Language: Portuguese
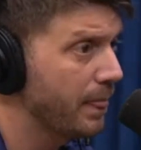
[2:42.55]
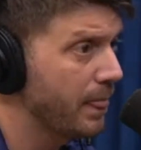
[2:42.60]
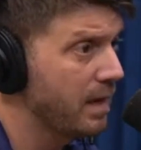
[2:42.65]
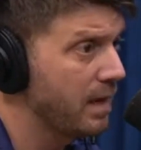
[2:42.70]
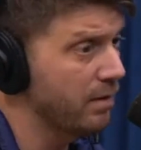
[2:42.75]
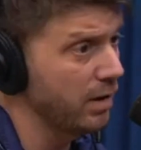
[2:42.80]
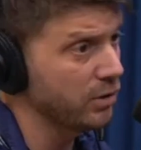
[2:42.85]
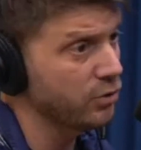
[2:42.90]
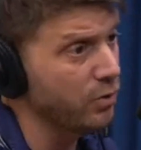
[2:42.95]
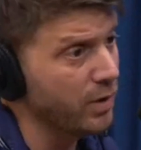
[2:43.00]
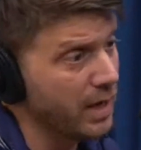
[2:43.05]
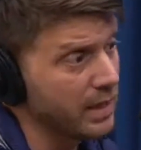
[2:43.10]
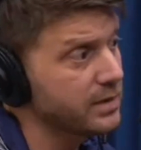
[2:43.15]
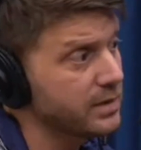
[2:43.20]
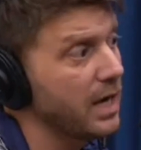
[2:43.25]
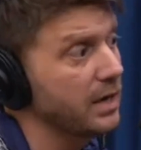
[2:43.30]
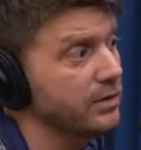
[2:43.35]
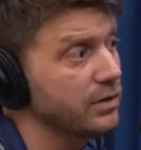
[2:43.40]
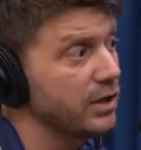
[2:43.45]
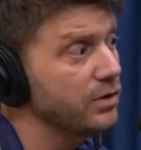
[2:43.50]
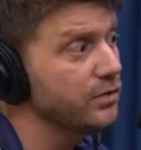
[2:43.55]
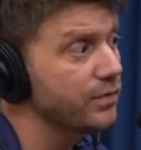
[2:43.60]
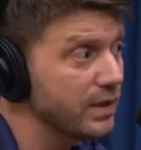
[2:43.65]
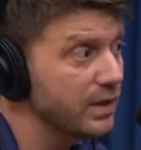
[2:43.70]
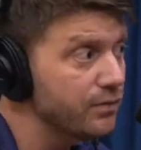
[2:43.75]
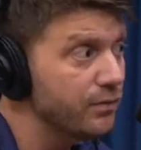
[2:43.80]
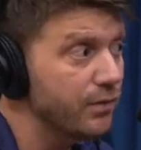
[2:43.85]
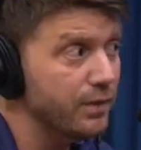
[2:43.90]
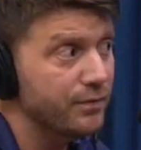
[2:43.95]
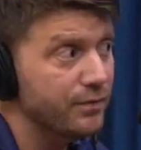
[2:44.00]
Eu acho que o resgate que a gente
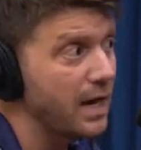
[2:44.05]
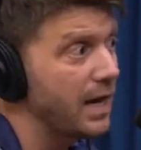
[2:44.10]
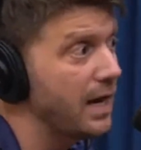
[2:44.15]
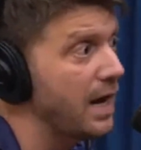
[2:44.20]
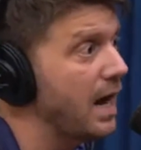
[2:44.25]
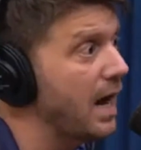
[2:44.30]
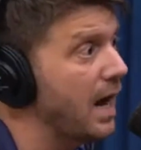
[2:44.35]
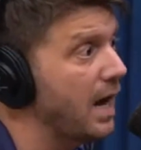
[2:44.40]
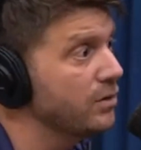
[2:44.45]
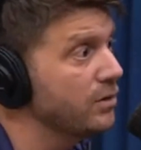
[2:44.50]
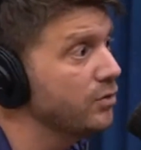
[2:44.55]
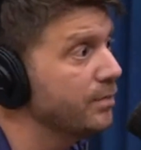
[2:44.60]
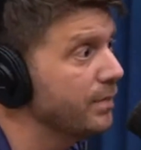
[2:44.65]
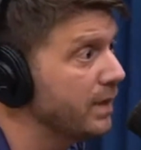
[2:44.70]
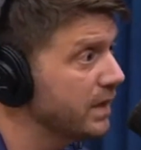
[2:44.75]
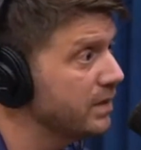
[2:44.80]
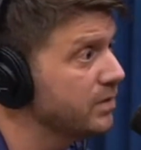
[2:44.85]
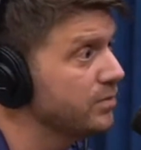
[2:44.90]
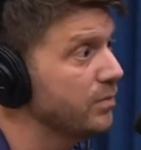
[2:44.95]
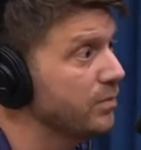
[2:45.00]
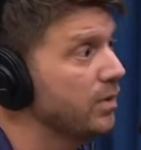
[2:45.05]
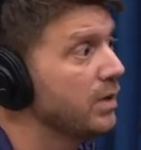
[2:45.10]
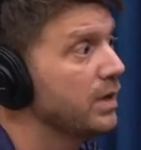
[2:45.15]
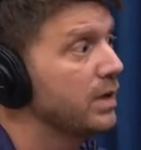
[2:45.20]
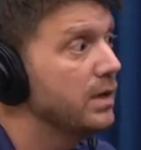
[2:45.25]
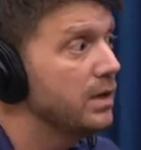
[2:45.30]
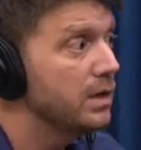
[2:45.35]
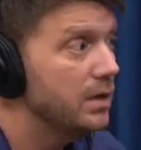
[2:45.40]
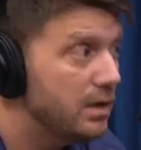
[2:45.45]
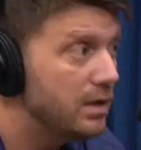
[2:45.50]
fez foi ficar na rádio mesmo
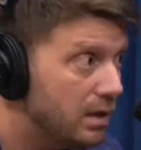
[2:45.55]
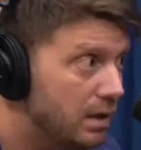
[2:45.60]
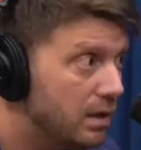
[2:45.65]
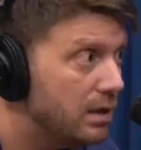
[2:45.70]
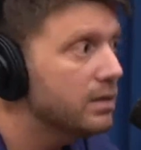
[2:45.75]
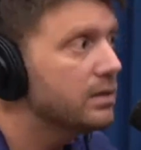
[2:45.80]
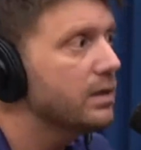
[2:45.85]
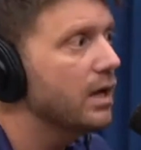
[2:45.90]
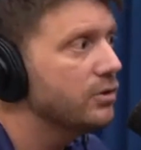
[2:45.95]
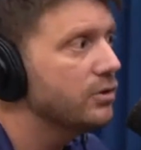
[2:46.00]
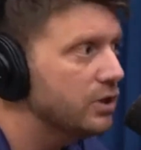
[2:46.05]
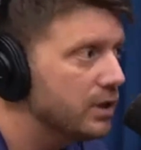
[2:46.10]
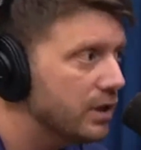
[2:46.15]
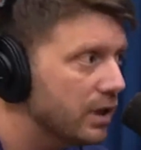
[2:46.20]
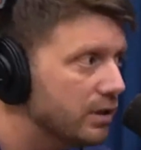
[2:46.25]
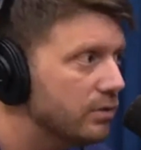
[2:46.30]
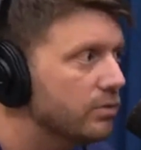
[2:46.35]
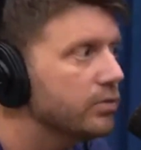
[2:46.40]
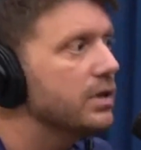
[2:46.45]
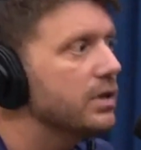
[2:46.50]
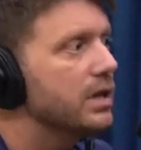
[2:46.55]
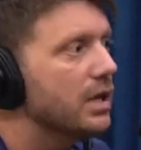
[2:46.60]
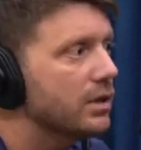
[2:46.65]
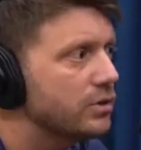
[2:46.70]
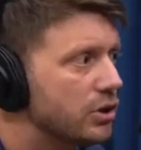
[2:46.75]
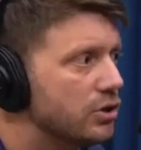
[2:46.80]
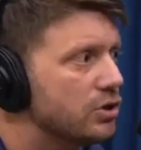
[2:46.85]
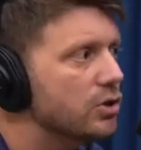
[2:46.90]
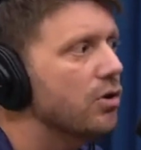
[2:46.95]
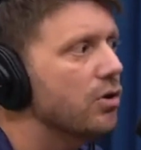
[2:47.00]
e tateando o que, que a
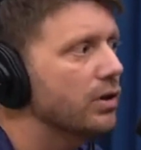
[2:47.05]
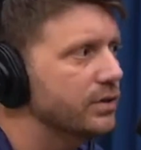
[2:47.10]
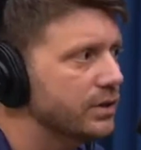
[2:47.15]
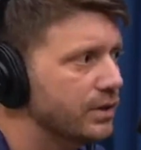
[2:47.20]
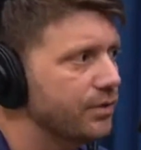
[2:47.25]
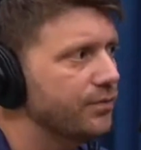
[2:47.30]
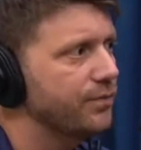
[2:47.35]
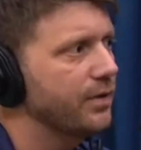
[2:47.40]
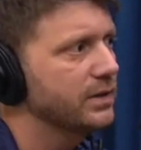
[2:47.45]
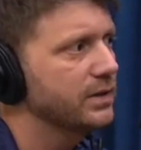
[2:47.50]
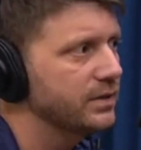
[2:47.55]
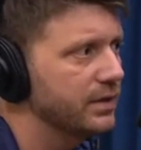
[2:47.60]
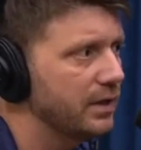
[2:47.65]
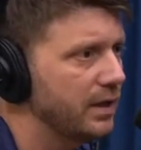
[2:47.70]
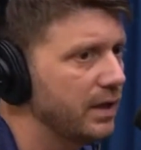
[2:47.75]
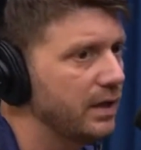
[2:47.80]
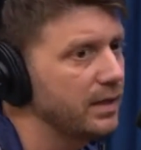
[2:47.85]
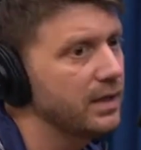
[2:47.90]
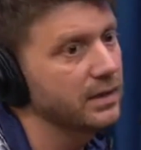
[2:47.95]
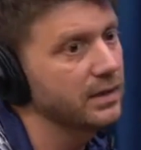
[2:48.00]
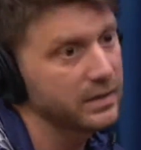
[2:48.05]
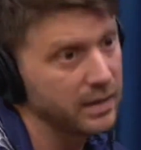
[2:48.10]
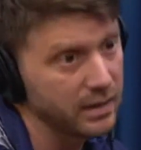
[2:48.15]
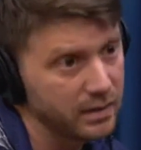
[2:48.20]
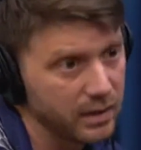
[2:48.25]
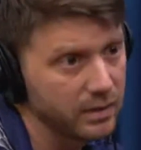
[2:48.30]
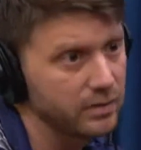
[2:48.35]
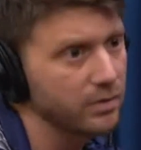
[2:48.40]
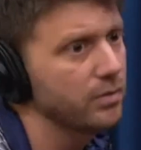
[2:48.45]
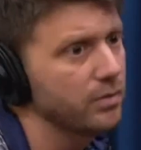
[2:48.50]
gente gosta de fazer e
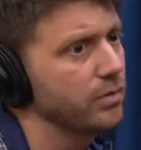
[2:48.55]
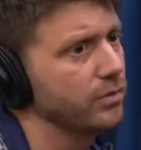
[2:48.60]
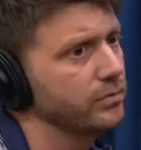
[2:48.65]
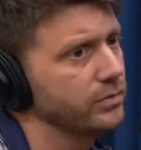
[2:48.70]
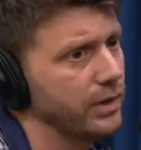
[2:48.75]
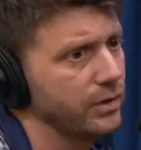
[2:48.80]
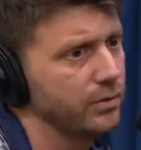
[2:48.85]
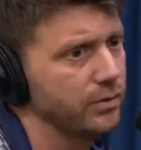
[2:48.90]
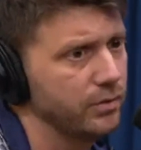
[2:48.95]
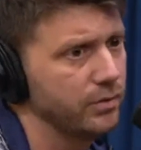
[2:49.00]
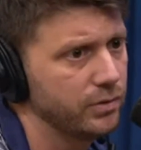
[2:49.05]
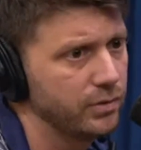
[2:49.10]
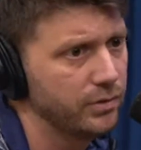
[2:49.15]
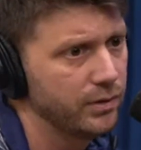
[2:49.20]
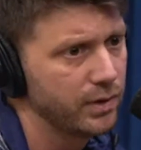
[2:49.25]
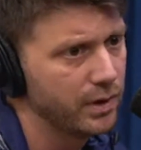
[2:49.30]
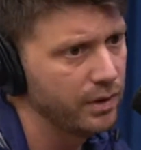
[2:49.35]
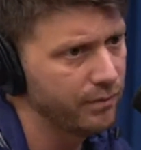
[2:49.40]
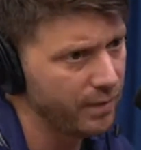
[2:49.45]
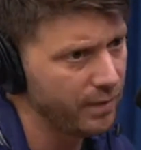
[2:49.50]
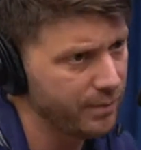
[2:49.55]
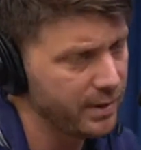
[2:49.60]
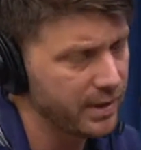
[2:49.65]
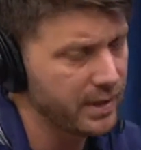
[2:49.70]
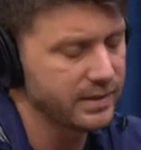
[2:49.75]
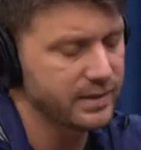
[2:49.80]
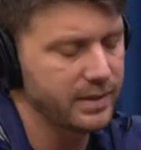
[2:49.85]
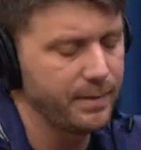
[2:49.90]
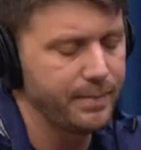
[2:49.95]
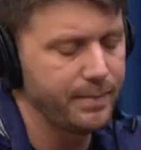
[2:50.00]
acertando no conteúdo. Foi sim, meio
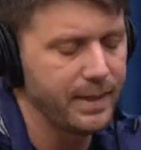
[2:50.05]
que essa sim.